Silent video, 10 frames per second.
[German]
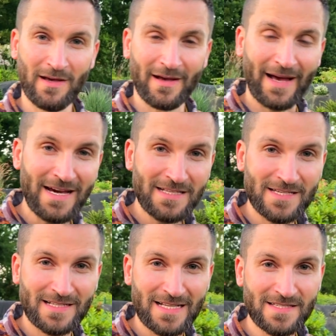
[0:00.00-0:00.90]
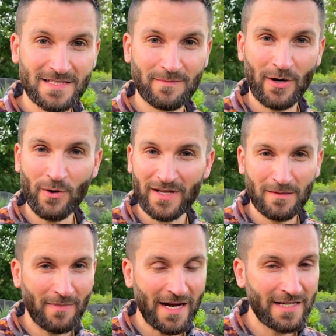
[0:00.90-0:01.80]
reicht das Ganze bei eurer
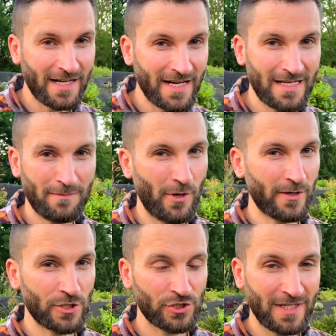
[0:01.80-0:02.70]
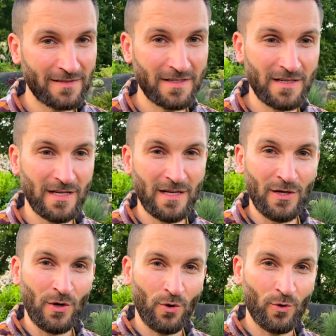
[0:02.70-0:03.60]
Gemeinde ein, bei eurer Stadt
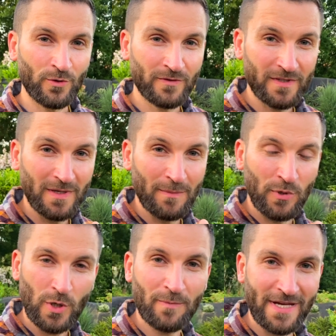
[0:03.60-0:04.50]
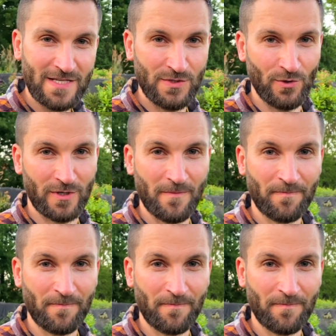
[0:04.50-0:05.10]
und bekommt Geld zurück.